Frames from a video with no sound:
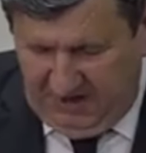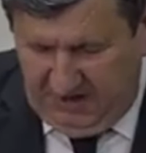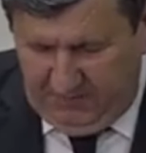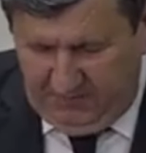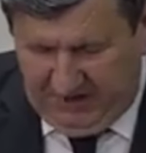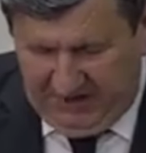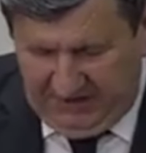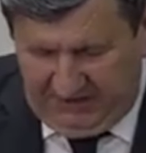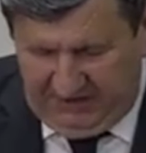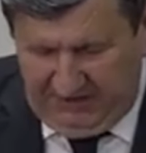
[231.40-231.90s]

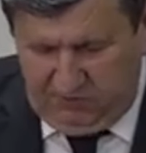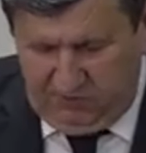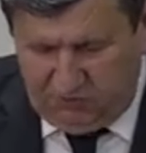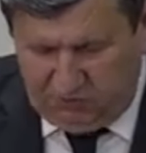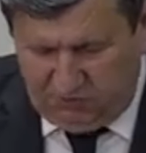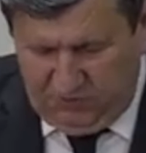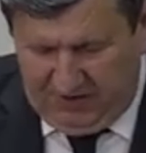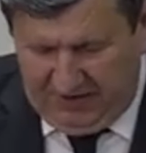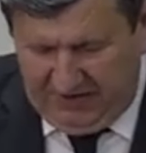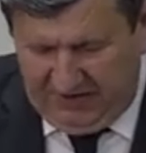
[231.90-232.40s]
Pendik'in
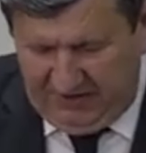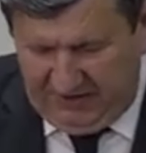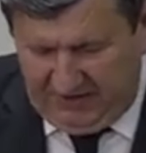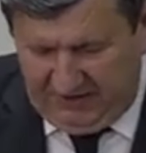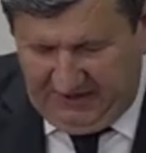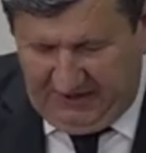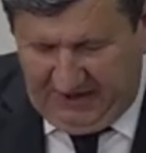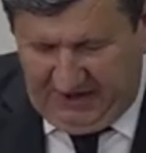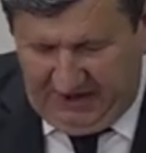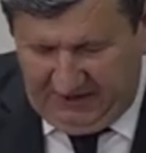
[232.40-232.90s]
üst
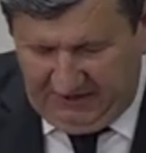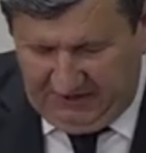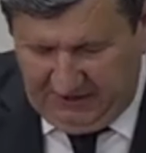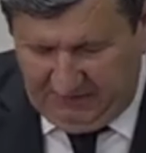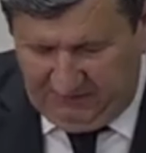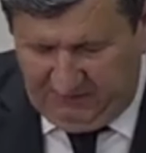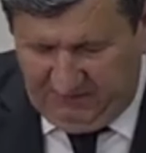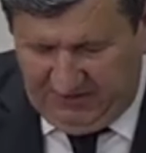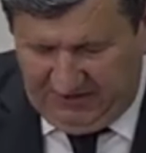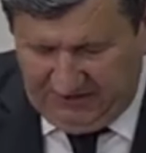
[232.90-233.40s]
mahallelerinde
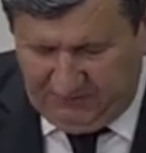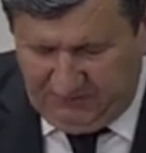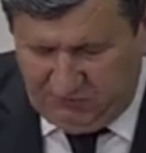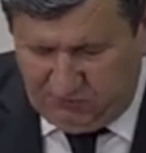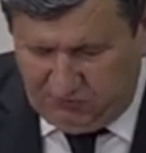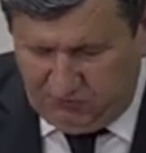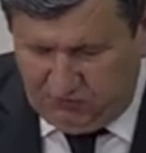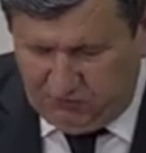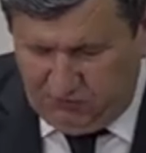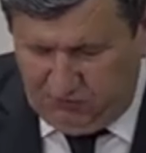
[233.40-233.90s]
altyapı ve içme
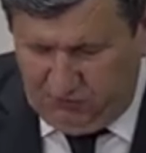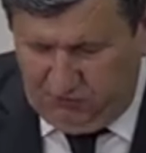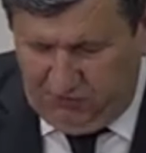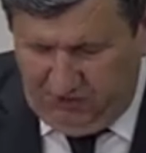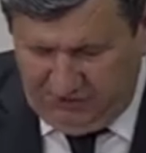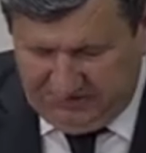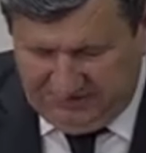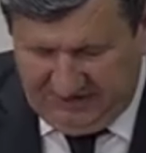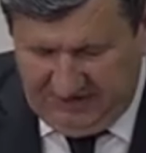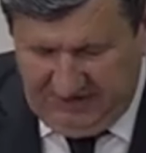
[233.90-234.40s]
suyu sorunu
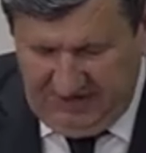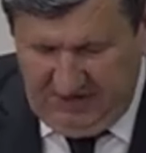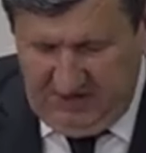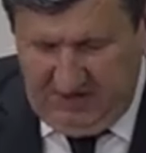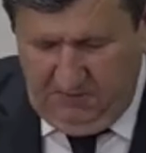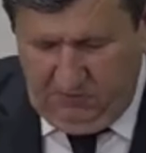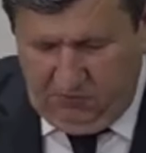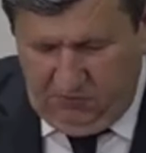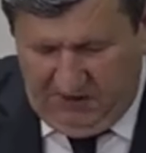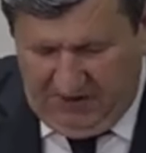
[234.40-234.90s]
yoksa
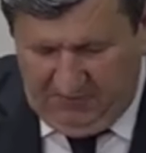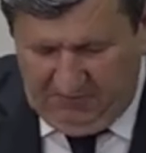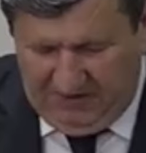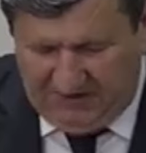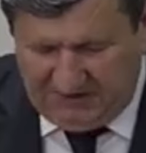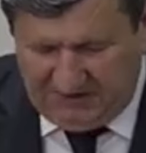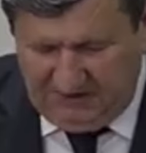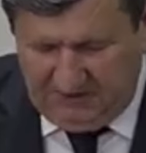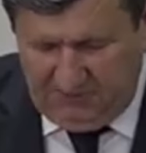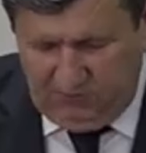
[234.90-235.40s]
Burhan
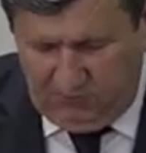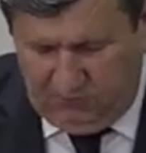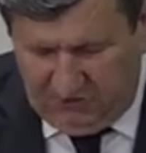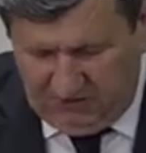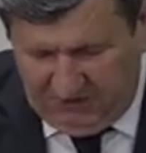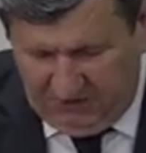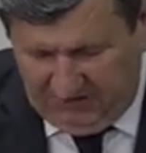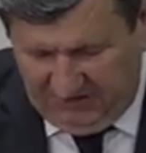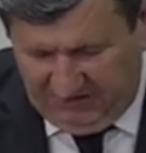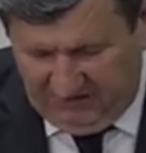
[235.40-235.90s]
Başkan'ın
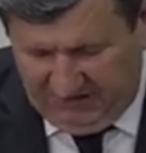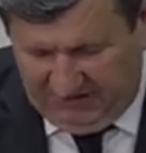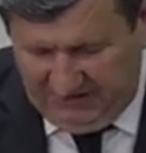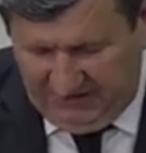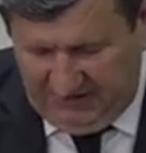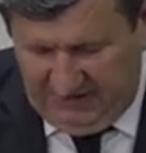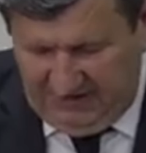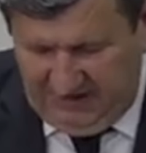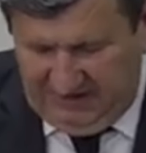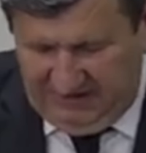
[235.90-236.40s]
büyük emeği var.
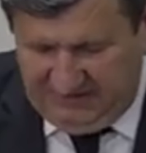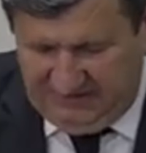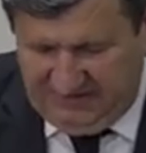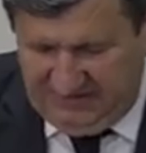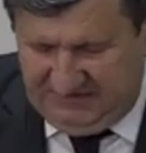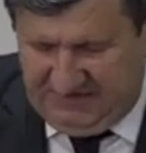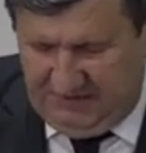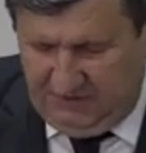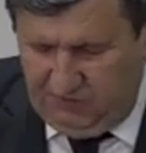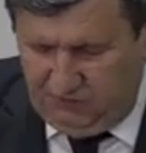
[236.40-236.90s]

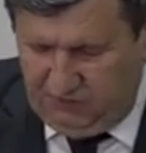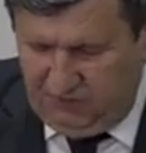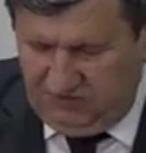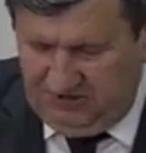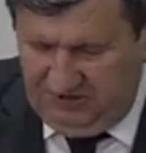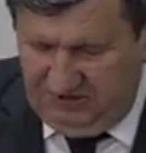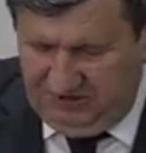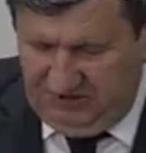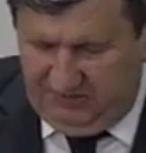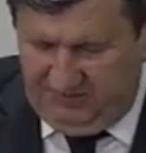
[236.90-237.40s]
Sizler 30
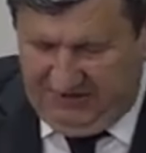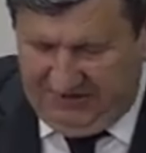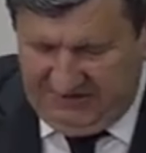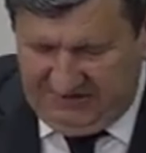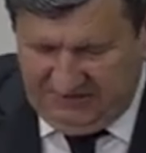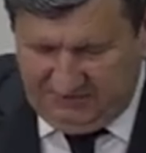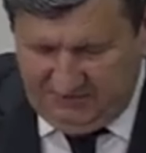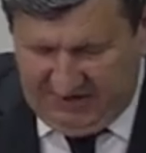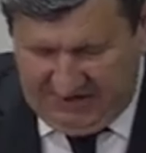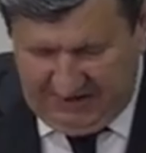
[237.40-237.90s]
yıldır
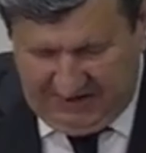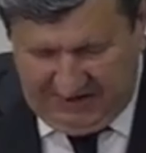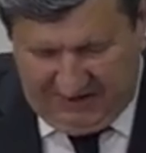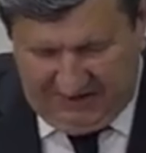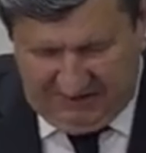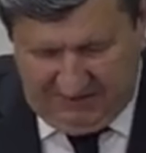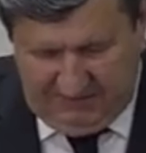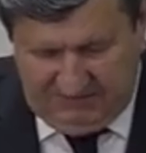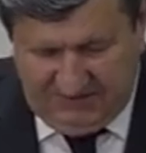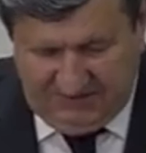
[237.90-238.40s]
merkez
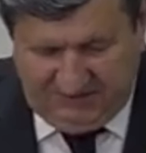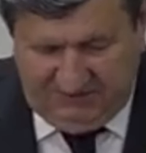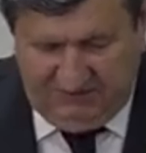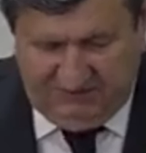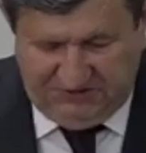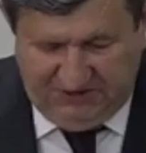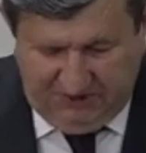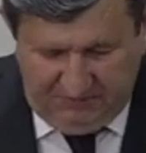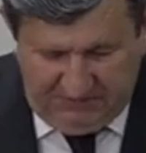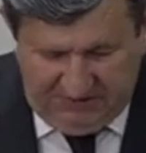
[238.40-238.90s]
mahallelerde bir çivi
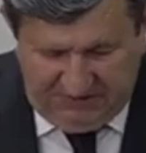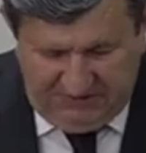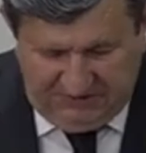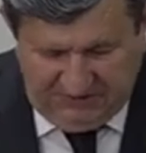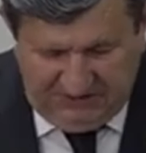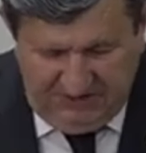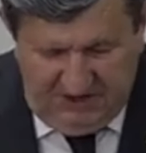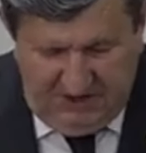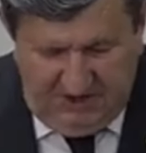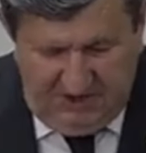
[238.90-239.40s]

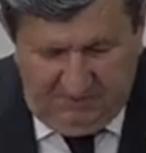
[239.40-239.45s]
çakmadınız.